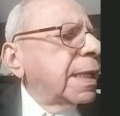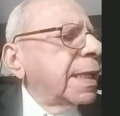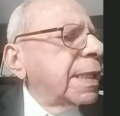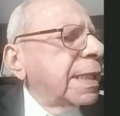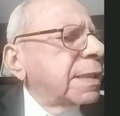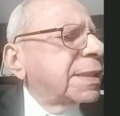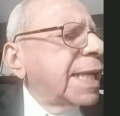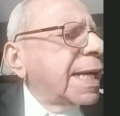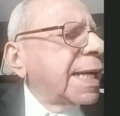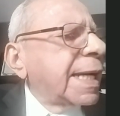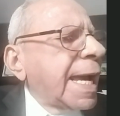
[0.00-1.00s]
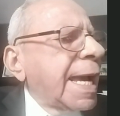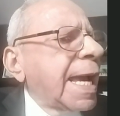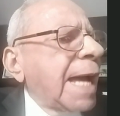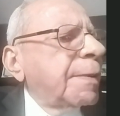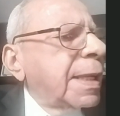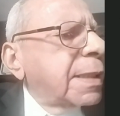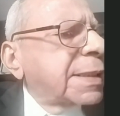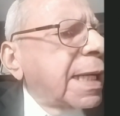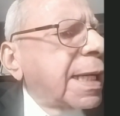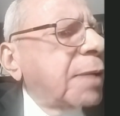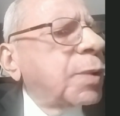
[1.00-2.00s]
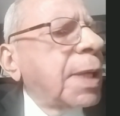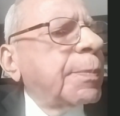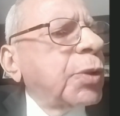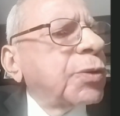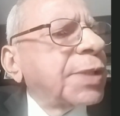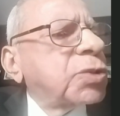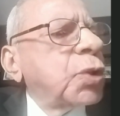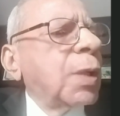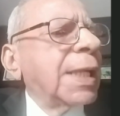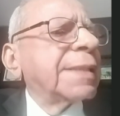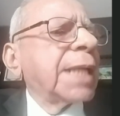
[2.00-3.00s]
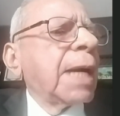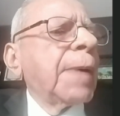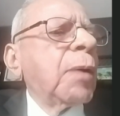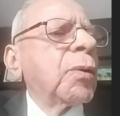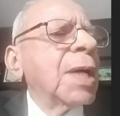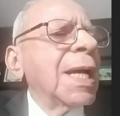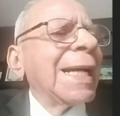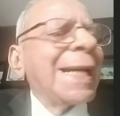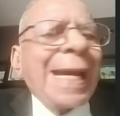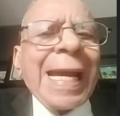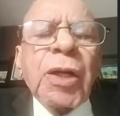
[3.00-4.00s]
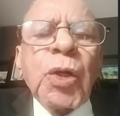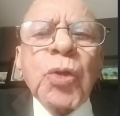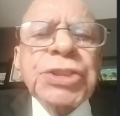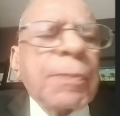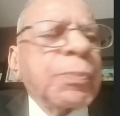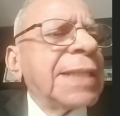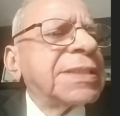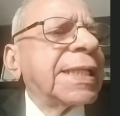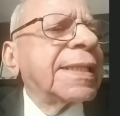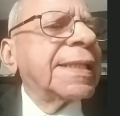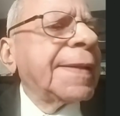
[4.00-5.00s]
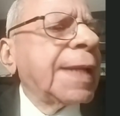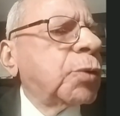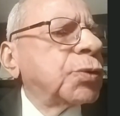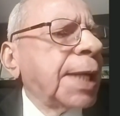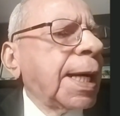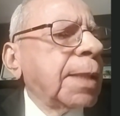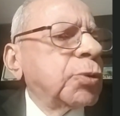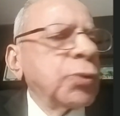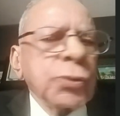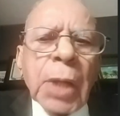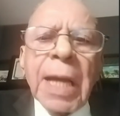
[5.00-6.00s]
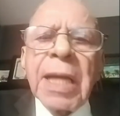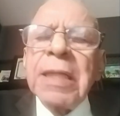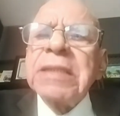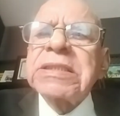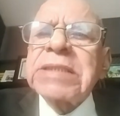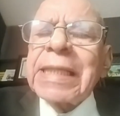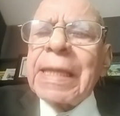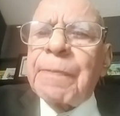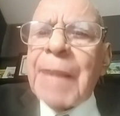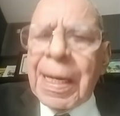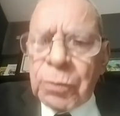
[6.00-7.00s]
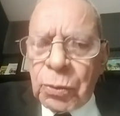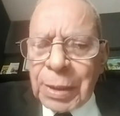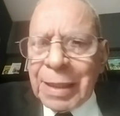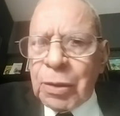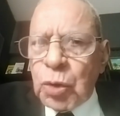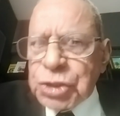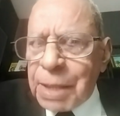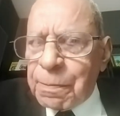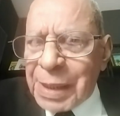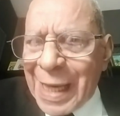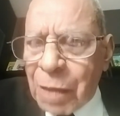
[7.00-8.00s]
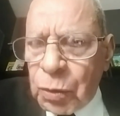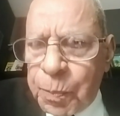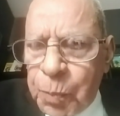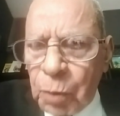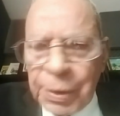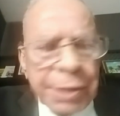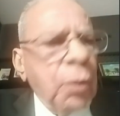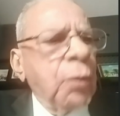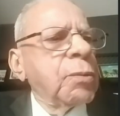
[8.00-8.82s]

eh, tienen que ah, eh, tener una protección al trabajo que no se puede hacer nada contra la voluntad. Sin embargo, en los empleados públicos,